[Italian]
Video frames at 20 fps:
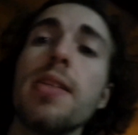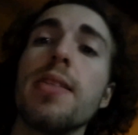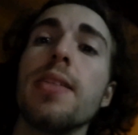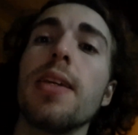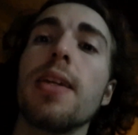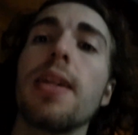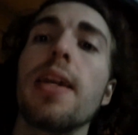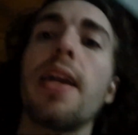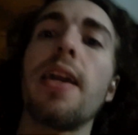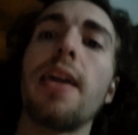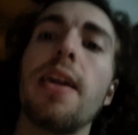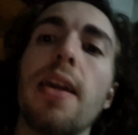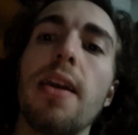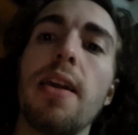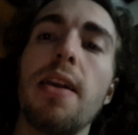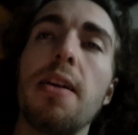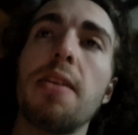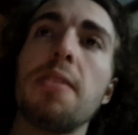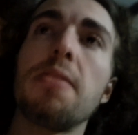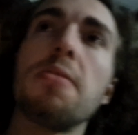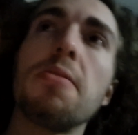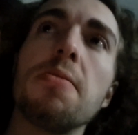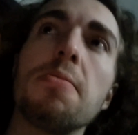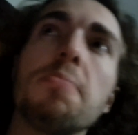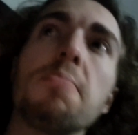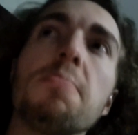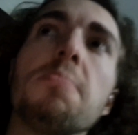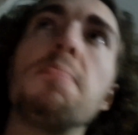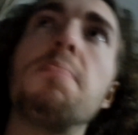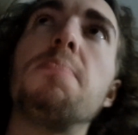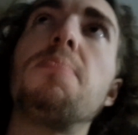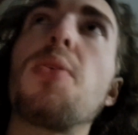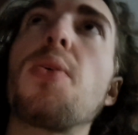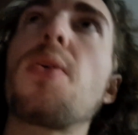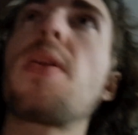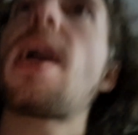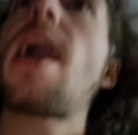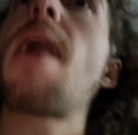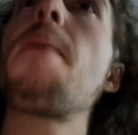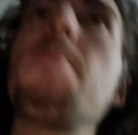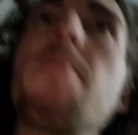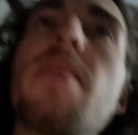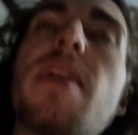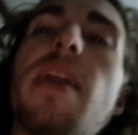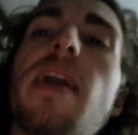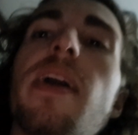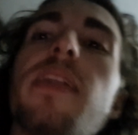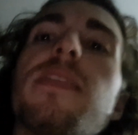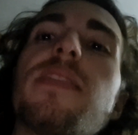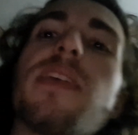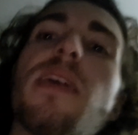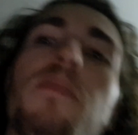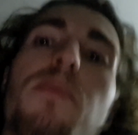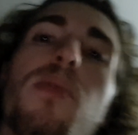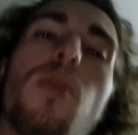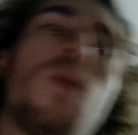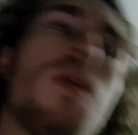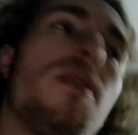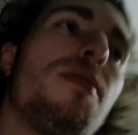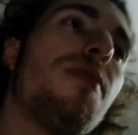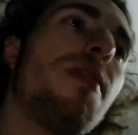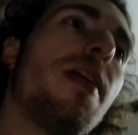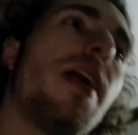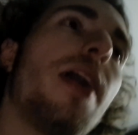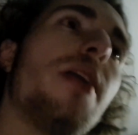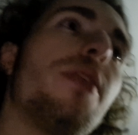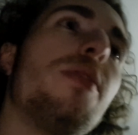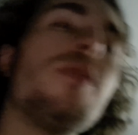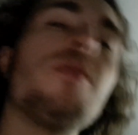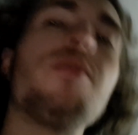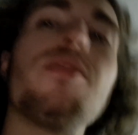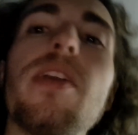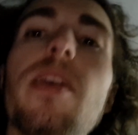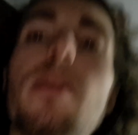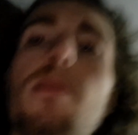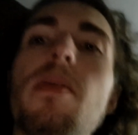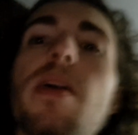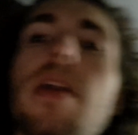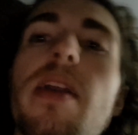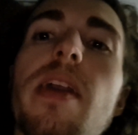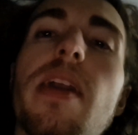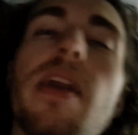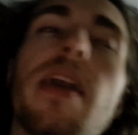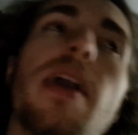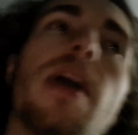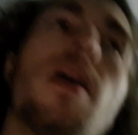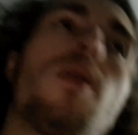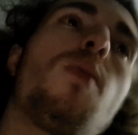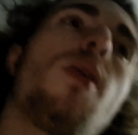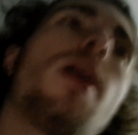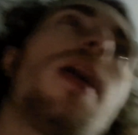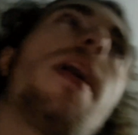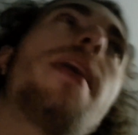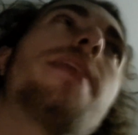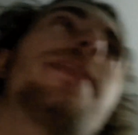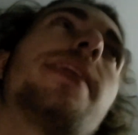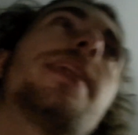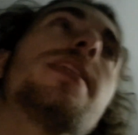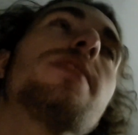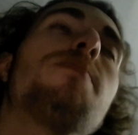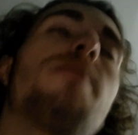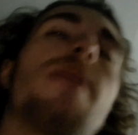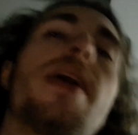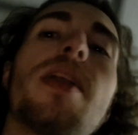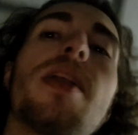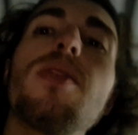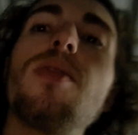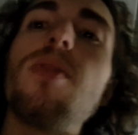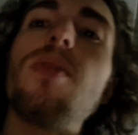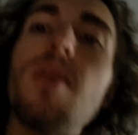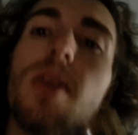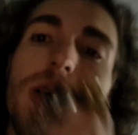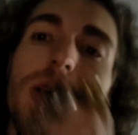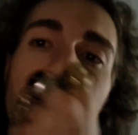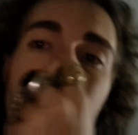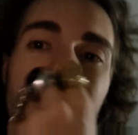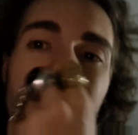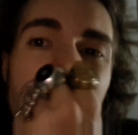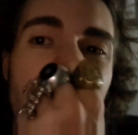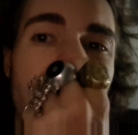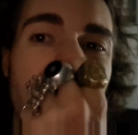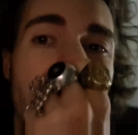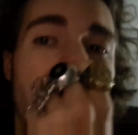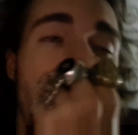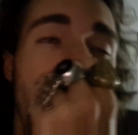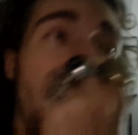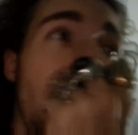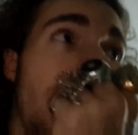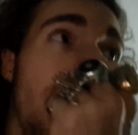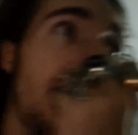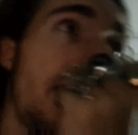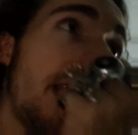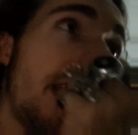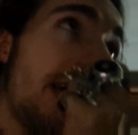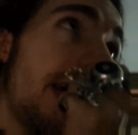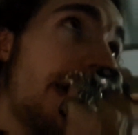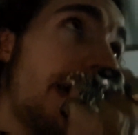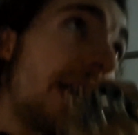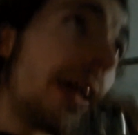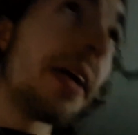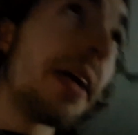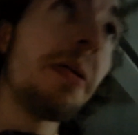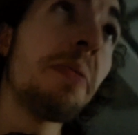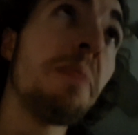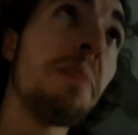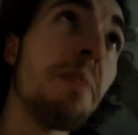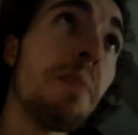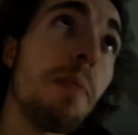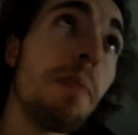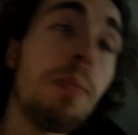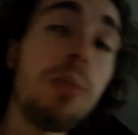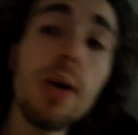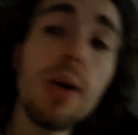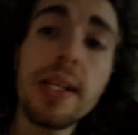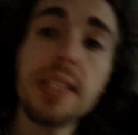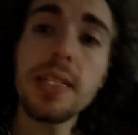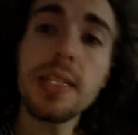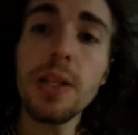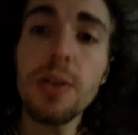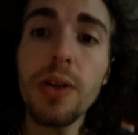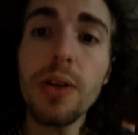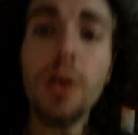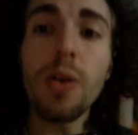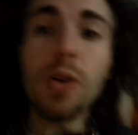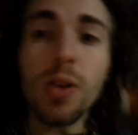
sicché mm, programmi che ad esempio qua fanno, film che qua trasmettono e mm, può essere una